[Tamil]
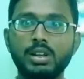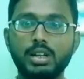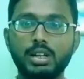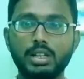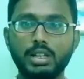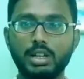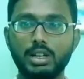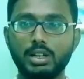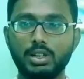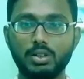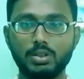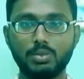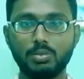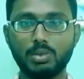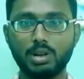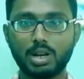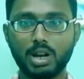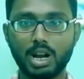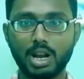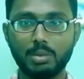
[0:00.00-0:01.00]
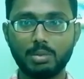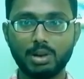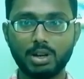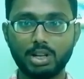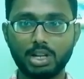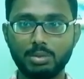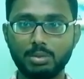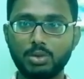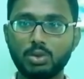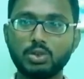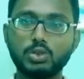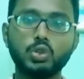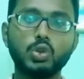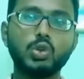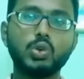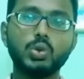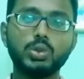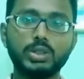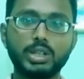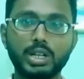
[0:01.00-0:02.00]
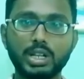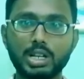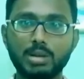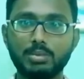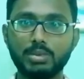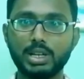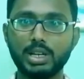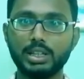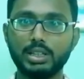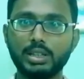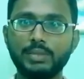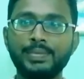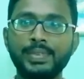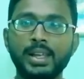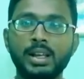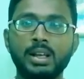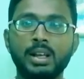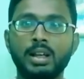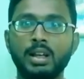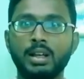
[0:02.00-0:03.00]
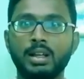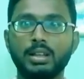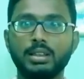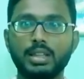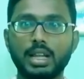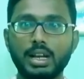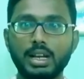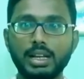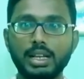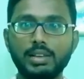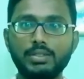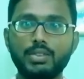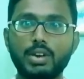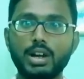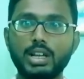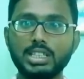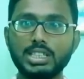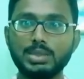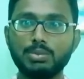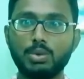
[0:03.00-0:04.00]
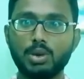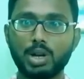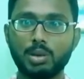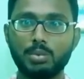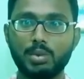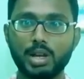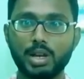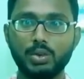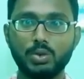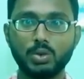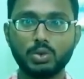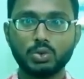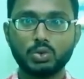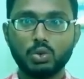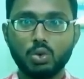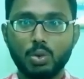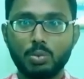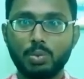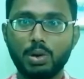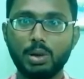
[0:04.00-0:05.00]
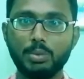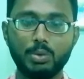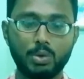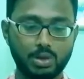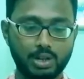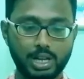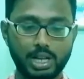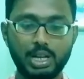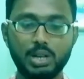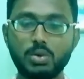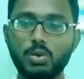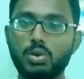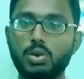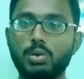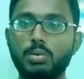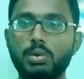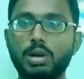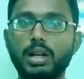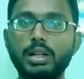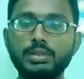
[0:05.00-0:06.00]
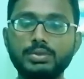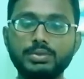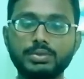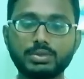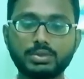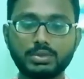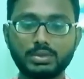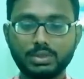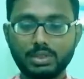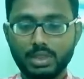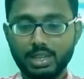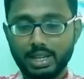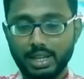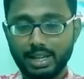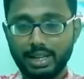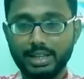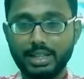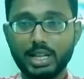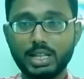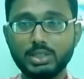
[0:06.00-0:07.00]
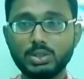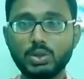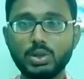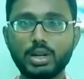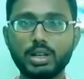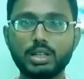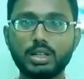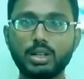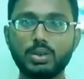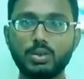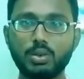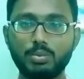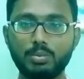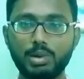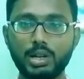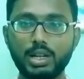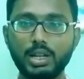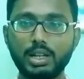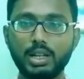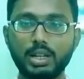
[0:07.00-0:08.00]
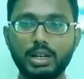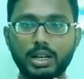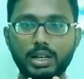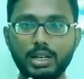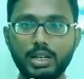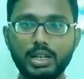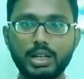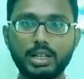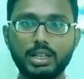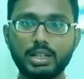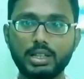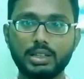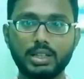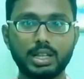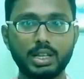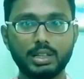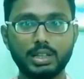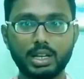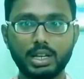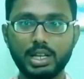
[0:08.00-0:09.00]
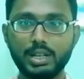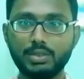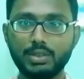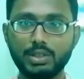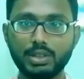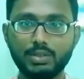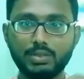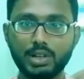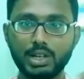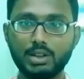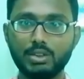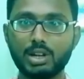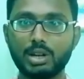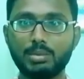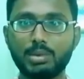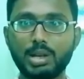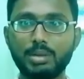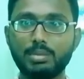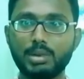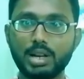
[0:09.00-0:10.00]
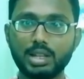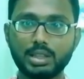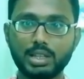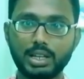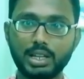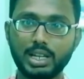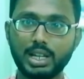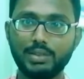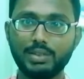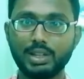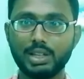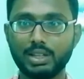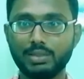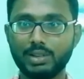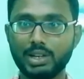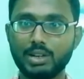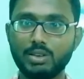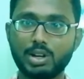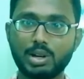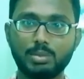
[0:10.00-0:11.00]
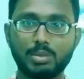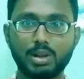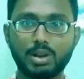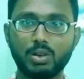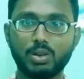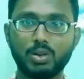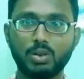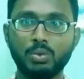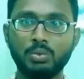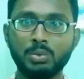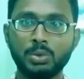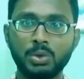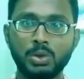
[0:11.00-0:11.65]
இது ரெண்டும் நாளாக மட்டுமே ஒரு சோக்கம் தடுக்க முடியாது தண்ணி வடிஞ்சு போகிற மாதிரி ஒரு ஸ்லோப்பாக இப்போ டைல் ஓட்டுறோம்னா ஏதாச்சும் ஒரு இடத்துல ஒரு பில்டிங்கில் ரெண்டு இடத்துல த தண்ணி வந்து வெளில வர மாதிரி மழை தண்ணியெலாம் வந்து வெளில வர மாதிரி இருக்கணும்